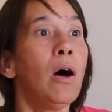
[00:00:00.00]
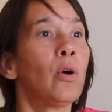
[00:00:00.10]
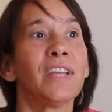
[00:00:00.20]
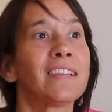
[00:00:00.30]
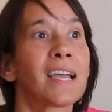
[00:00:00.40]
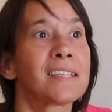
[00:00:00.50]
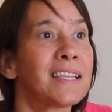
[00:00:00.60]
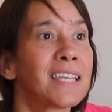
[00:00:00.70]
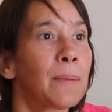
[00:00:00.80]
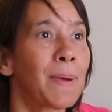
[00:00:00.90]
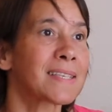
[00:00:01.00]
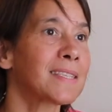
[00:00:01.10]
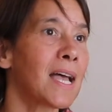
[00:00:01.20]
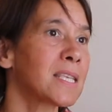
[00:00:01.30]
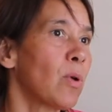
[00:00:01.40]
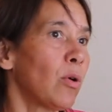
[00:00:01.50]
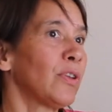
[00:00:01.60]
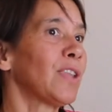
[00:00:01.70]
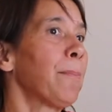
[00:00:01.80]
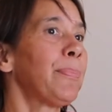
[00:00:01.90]
on est très attiré par ça, soit on
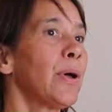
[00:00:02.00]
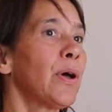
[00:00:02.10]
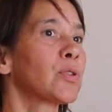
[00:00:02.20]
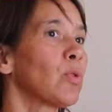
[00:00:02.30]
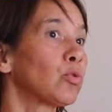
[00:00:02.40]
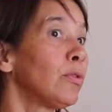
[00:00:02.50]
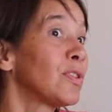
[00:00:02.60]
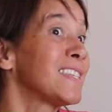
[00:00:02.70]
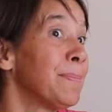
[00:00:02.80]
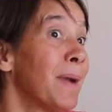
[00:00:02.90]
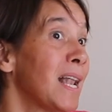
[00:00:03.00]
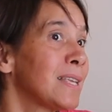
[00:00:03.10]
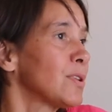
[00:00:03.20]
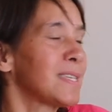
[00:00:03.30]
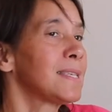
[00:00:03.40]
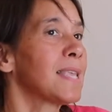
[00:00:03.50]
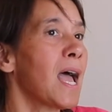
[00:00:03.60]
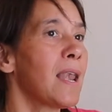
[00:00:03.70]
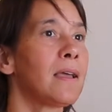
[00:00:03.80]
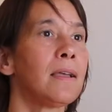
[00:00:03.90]
en a peur, soit on trouve que c'est mal, que c'est sale.